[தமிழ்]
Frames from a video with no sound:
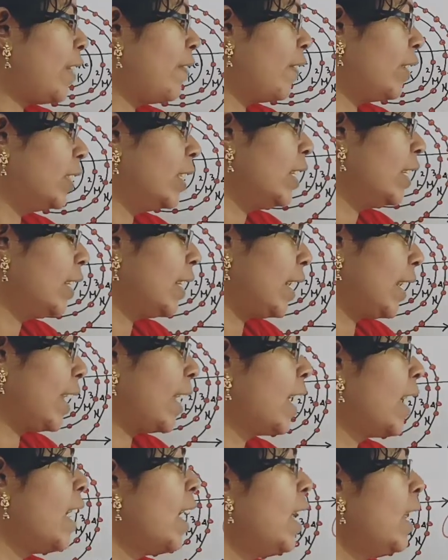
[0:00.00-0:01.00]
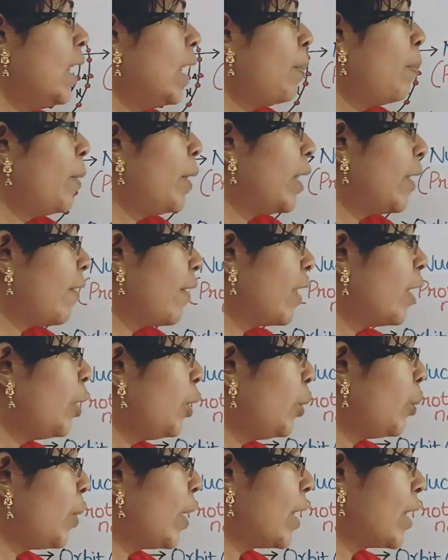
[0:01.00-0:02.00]
என் வந்து த்ரீ இப்போ இதை வந்து
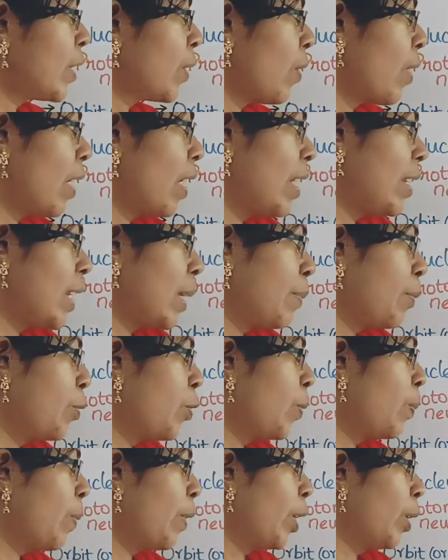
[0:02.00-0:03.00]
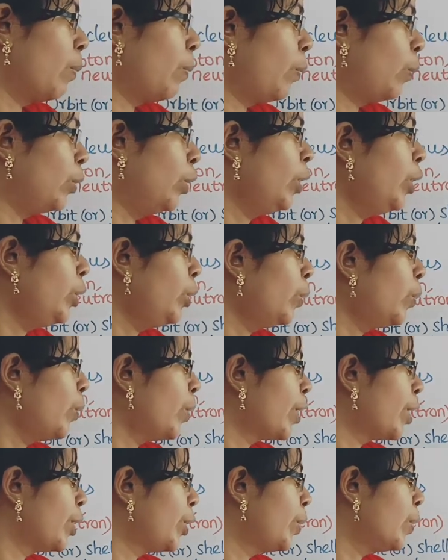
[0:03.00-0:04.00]
டூ என் ஸ்கொயரில் சப்ஸ்டியூட் பண்ணும் போது டூ
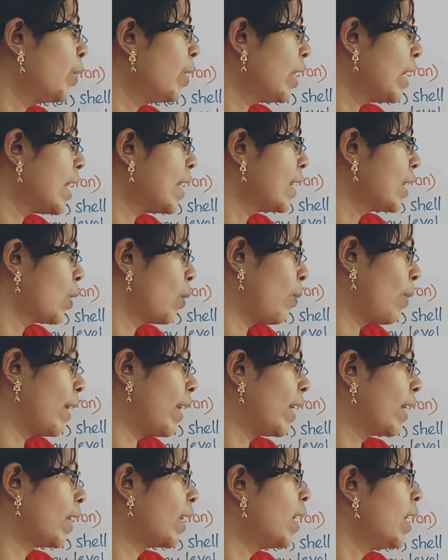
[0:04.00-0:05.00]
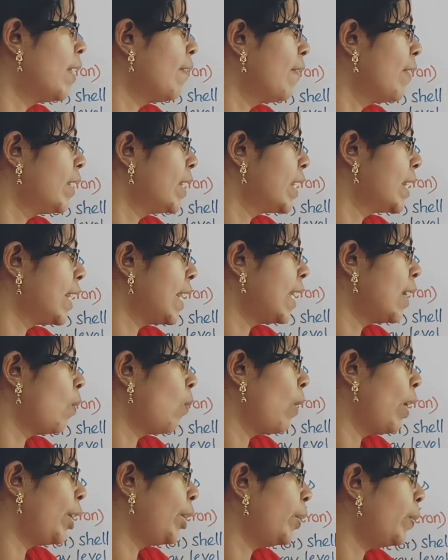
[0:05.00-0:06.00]
இன்ட்டு த்ரீ ஸ்கொயர் விச் இஸ்
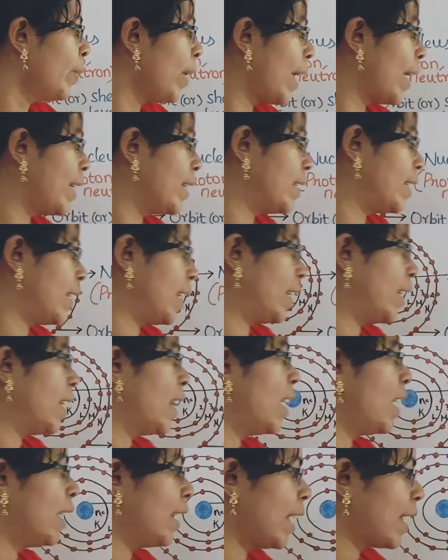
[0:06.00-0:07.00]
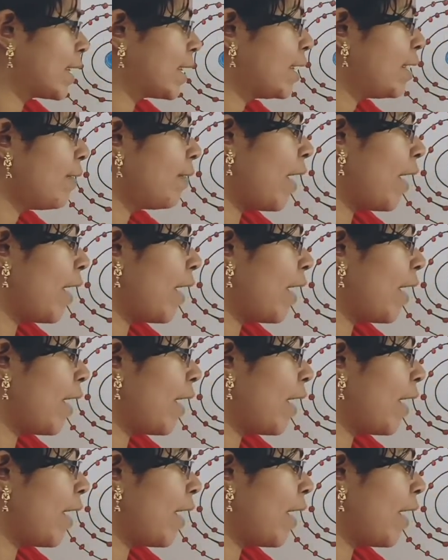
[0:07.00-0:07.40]
ஈக்குவல் டு எயிட்டீன் நெக்ஸ்ட்டு